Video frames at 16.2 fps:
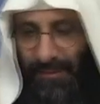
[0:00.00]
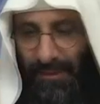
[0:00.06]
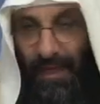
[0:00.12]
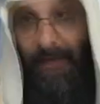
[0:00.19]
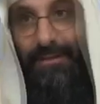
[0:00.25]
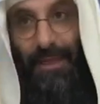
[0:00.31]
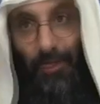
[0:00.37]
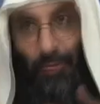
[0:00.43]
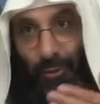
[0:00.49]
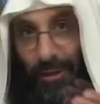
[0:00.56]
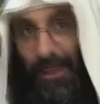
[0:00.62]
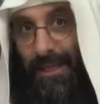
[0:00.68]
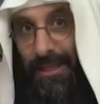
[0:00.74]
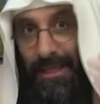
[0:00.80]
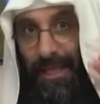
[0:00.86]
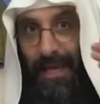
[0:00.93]
حتى
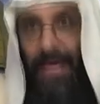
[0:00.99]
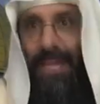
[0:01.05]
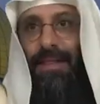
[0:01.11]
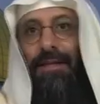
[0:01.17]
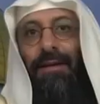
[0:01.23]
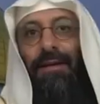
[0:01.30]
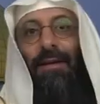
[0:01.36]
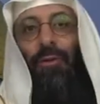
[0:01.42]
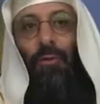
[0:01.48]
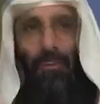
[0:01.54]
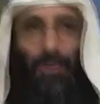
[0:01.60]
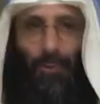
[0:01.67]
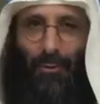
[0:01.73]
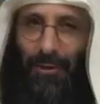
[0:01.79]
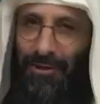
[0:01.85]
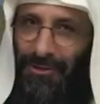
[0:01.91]
يدخل الثلاثة ثم
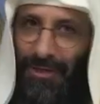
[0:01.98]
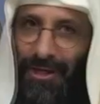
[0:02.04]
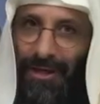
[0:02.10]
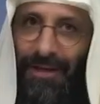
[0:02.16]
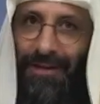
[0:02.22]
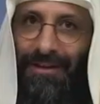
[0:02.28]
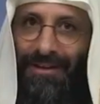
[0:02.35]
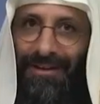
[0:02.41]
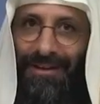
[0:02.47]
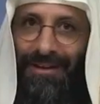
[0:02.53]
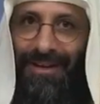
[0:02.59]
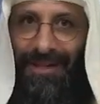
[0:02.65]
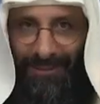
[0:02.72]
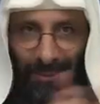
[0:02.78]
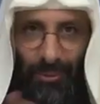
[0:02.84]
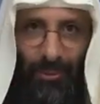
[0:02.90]
يخرج
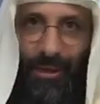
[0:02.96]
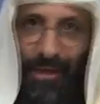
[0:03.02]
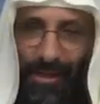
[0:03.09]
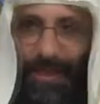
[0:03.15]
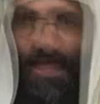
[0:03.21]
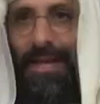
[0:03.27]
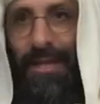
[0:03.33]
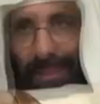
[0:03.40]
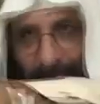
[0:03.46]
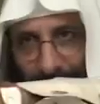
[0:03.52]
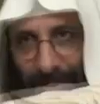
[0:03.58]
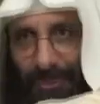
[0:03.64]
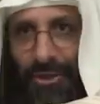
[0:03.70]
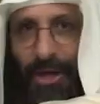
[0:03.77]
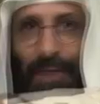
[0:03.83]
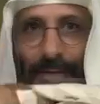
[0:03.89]
حتى يدخل الثلاثة
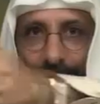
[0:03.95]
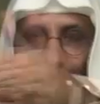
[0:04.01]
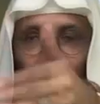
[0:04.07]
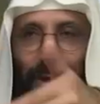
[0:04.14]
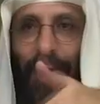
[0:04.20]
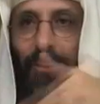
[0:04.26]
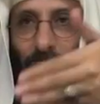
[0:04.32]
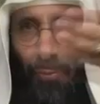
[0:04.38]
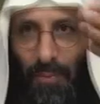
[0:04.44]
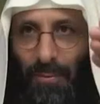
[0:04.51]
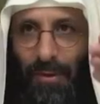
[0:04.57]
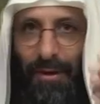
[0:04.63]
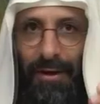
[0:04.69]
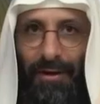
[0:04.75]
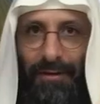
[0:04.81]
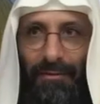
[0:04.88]
أبا جعفر ويعقوب
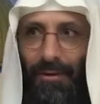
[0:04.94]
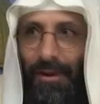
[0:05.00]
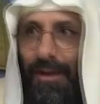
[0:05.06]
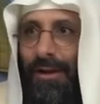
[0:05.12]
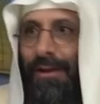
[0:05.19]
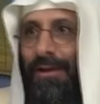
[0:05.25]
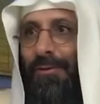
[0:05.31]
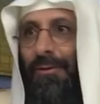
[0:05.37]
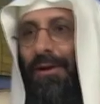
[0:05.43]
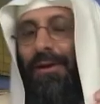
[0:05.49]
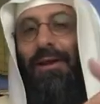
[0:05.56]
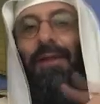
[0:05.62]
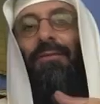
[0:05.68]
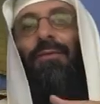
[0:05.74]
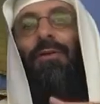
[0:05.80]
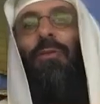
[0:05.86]
وخلف